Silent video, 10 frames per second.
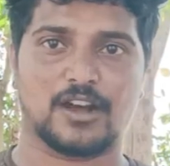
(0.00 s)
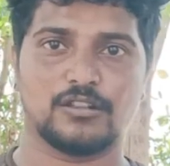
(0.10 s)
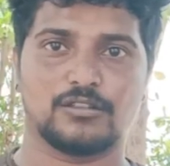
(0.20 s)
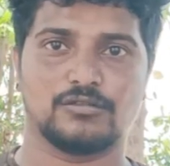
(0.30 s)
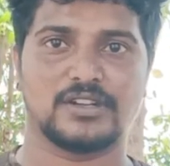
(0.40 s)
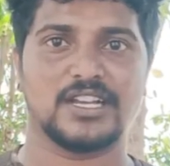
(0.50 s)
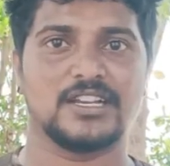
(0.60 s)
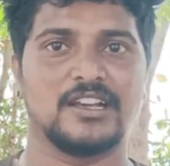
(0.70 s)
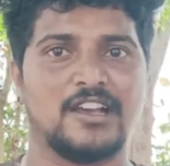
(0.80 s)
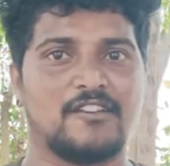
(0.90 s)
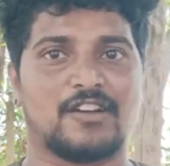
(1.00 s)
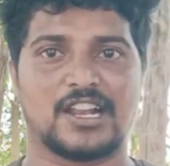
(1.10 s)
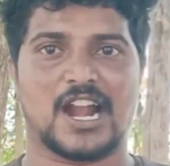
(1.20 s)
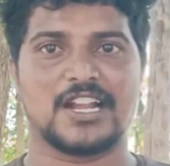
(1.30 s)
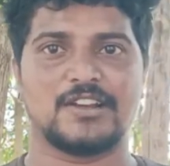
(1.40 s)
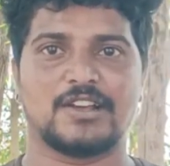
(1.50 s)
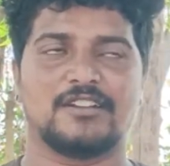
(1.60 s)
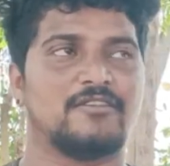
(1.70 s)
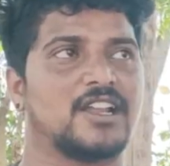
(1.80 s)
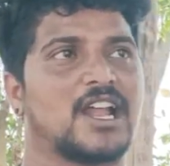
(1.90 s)
ఆకలితో ఉంటే వాళ్ళ నాన్న
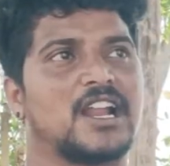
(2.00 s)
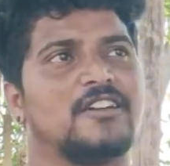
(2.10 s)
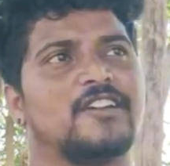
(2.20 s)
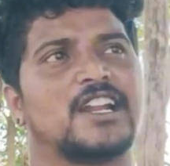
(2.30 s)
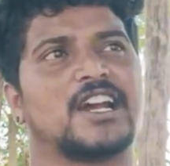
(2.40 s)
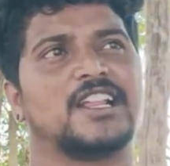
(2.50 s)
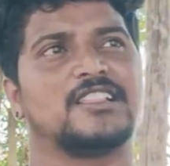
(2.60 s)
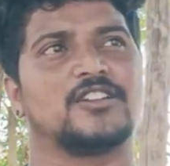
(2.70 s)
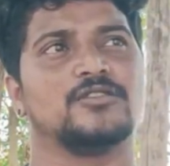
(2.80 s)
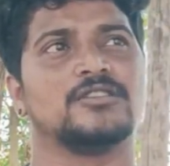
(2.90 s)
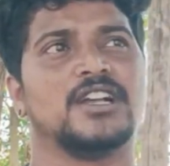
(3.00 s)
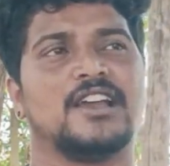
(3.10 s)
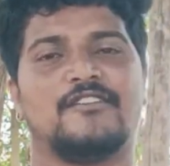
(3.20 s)
వాళ్ళ నాన్న వేటకని వెళ్తాడు